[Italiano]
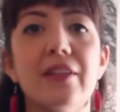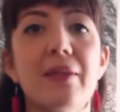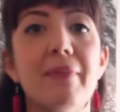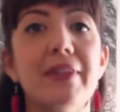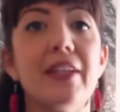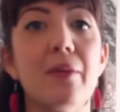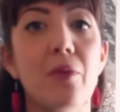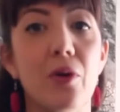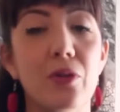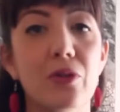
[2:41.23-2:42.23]
di
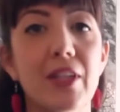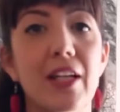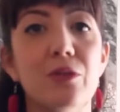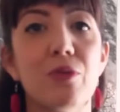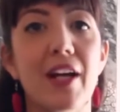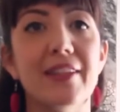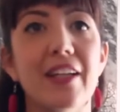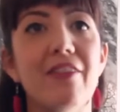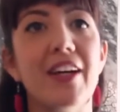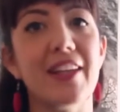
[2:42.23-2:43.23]
matrimonio della
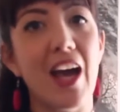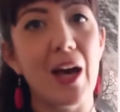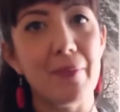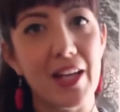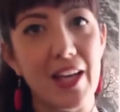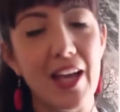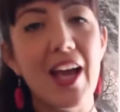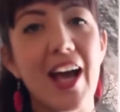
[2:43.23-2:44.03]
durata variabile